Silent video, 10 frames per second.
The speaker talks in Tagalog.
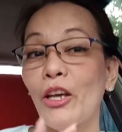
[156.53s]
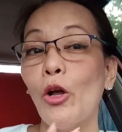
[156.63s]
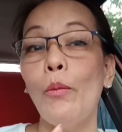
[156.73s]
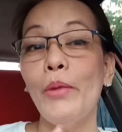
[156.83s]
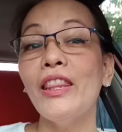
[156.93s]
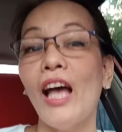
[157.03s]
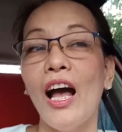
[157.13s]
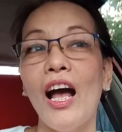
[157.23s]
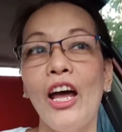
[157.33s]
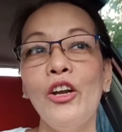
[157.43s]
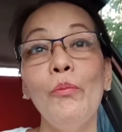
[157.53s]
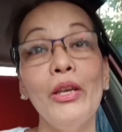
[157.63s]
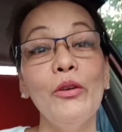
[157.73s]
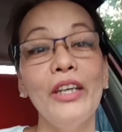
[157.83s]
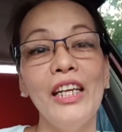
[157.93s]
paki-comment ha, ano
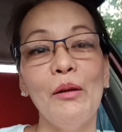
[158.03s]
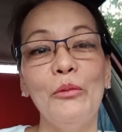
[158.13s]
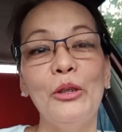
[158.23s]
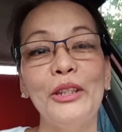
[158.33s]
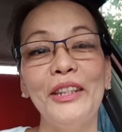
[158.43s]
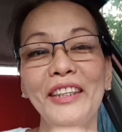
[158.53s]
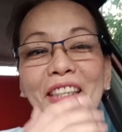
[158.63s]
ba yung ginamos?